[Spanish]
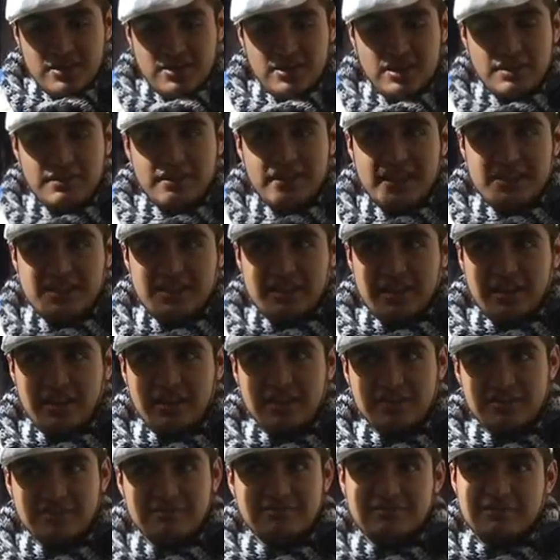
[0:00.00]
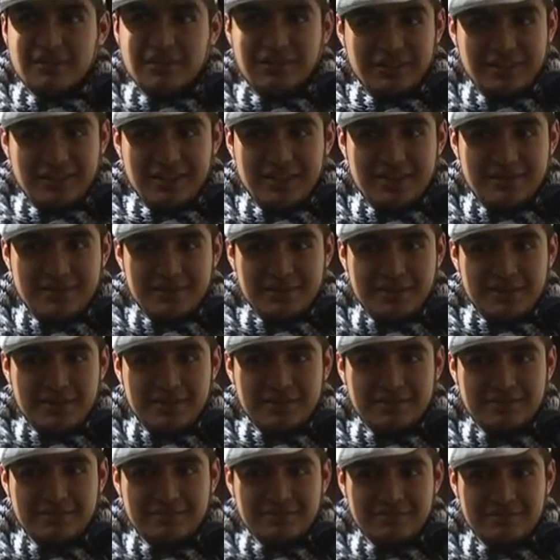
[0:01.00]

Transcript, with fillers: no debería ser, definitivamente.